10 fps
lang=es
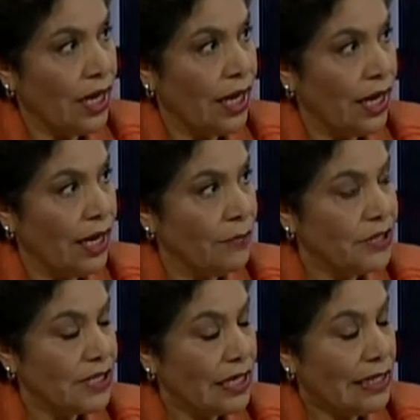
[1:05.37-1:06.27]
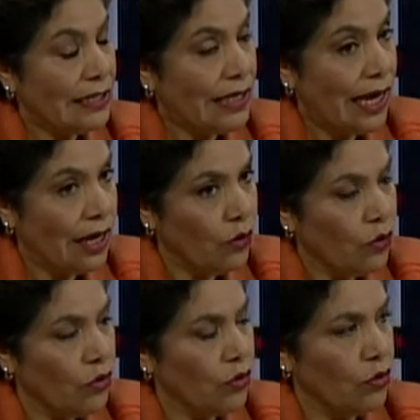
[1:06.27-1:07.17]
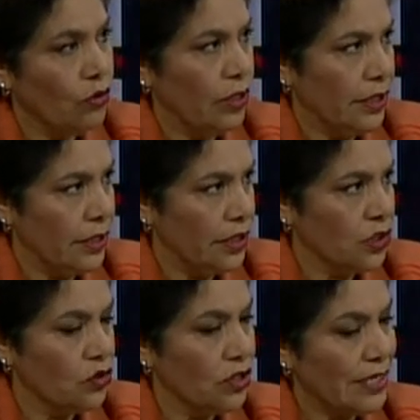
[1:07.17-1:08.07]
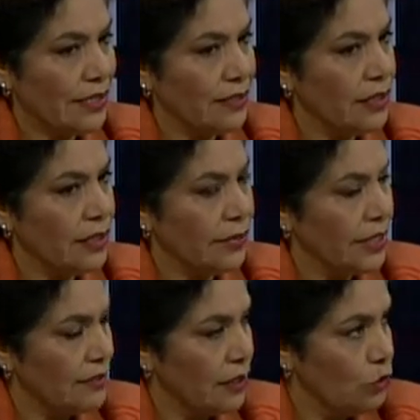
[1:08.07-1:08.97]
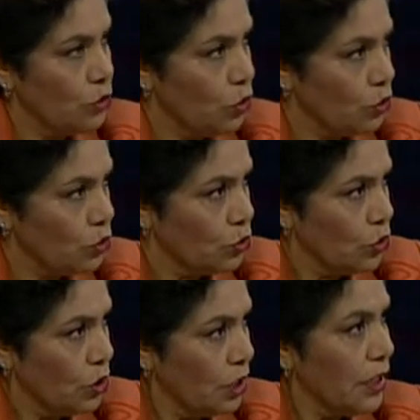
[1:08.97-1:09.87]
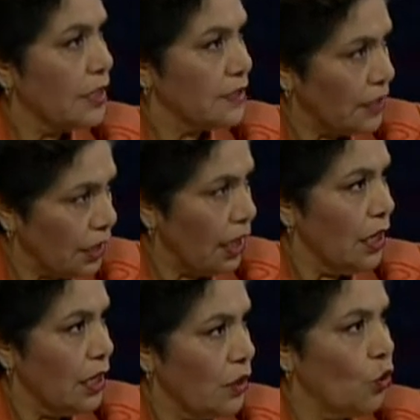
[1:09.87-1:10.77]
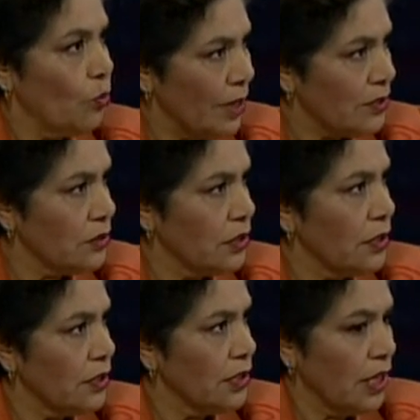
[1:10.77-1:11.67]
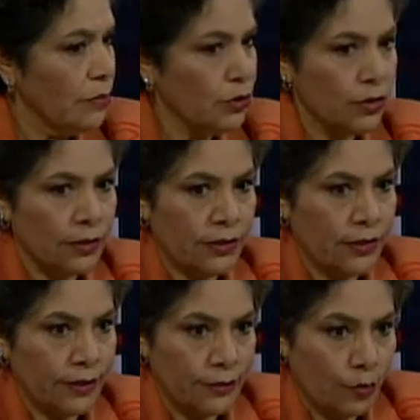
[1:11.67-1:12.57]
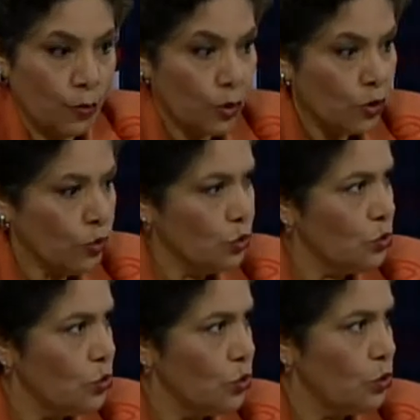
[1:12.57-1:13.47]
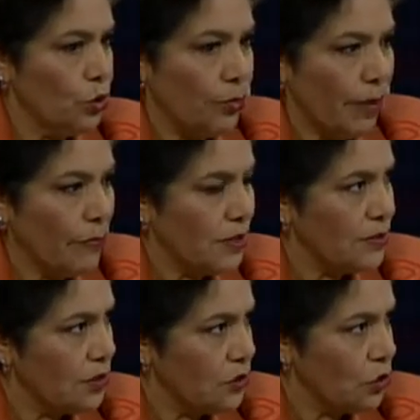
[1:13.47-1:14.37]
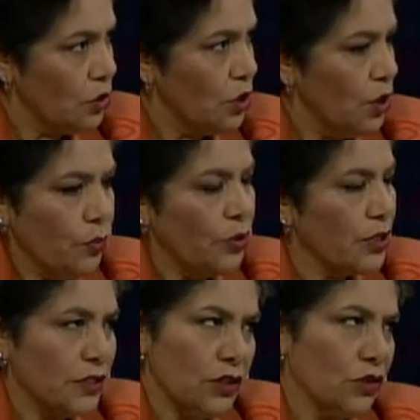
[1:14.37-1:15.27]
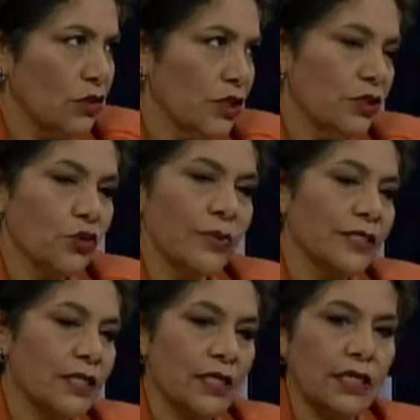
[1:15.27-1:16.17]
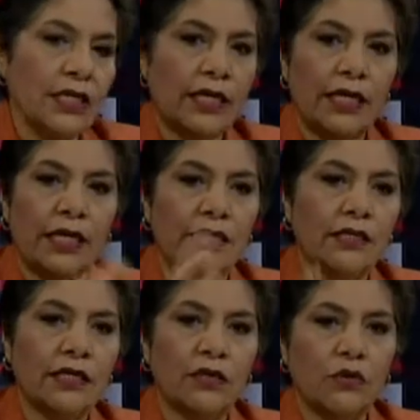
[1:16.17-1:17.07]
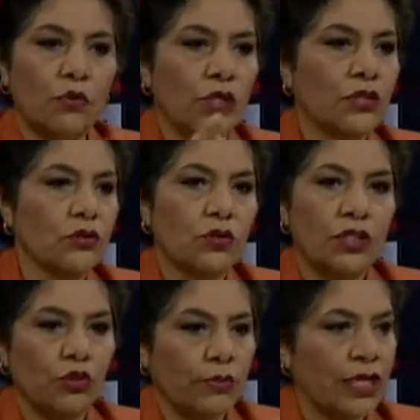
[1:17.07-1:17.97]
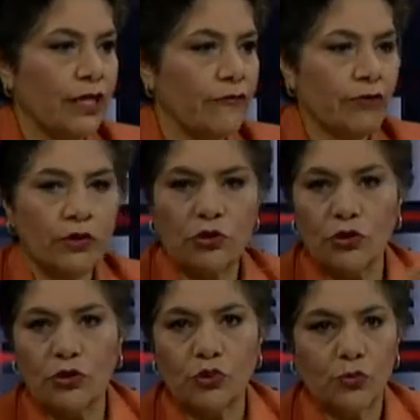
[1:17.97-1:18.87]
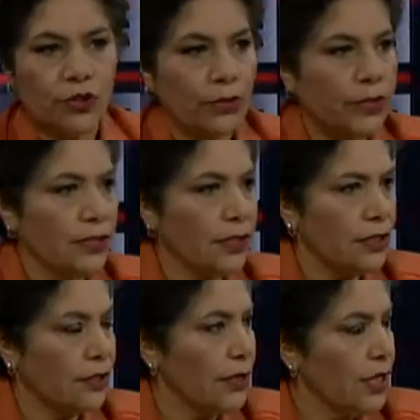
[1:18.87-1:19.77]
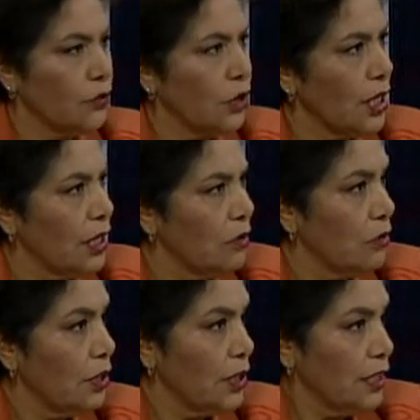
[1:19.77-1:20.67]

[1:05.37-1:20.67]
A, empezar el diálogo con los líderes. Eso quiere decir que van a estar los dos, que sería lo más, eh, digamos, este, oportuno, lo más preciso, porque si no, esto va a seguir en el eterno cuento de toman la foto, supuestamente están trabajando en algo,